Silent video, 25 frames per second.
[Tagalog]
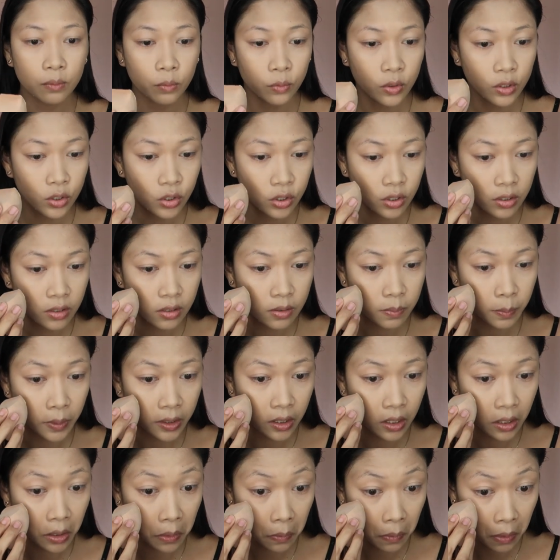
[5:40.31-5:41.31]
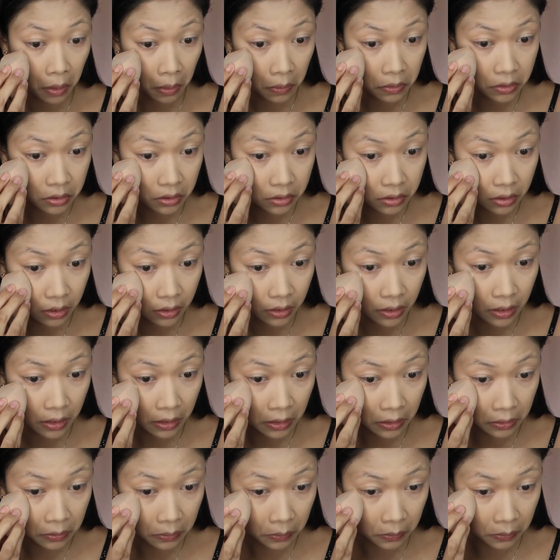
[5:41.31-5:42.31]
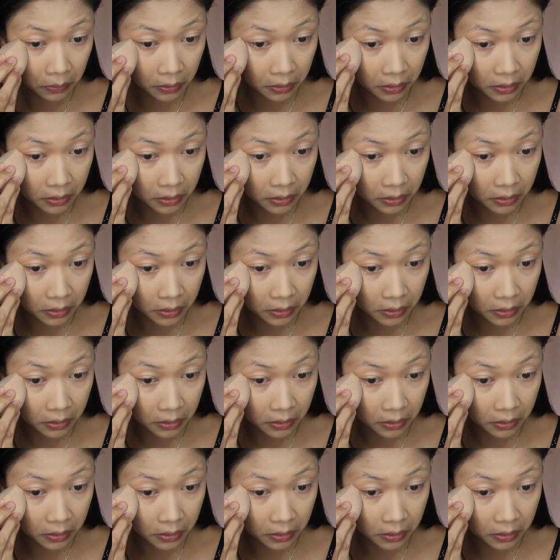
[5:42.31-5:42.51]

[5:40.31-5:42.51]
Which is, pag ginawa ko sa sarili ko